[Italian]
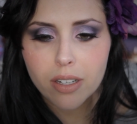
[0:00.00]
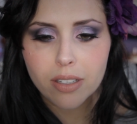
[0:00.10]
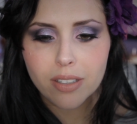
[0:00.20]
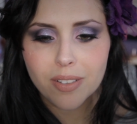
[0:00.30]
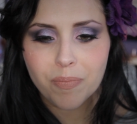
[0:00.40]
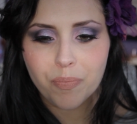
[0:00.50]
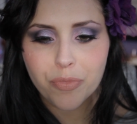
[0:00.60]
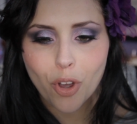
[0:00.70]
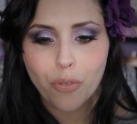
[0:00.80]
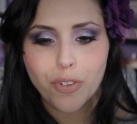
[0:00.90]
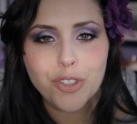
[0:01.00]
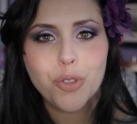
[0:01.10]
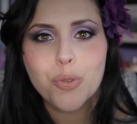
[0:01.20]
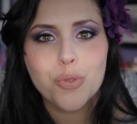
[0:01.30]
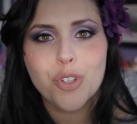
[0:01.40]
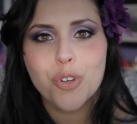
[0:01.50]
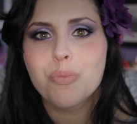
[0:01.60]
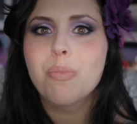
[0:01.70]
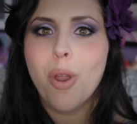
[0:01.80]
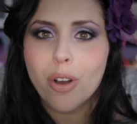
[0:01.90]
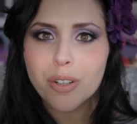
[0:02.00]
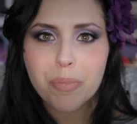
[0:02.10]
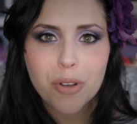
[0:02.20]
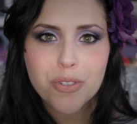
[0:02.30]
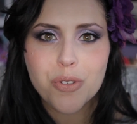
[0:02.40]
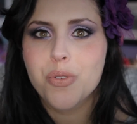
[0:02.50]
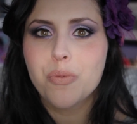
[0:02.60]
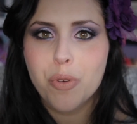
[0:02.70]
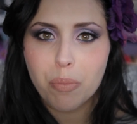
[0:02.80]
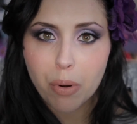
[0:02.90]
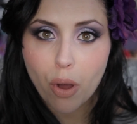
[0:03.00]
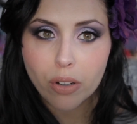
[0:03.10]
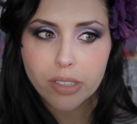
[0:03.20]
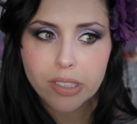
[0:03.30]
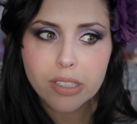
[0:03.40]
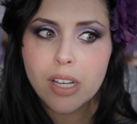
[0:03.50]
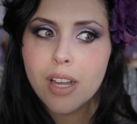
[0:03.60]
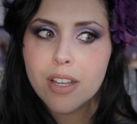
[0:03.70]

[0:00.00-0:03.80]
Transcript: ehm, ho fatto un, un, blog post sul mio blog,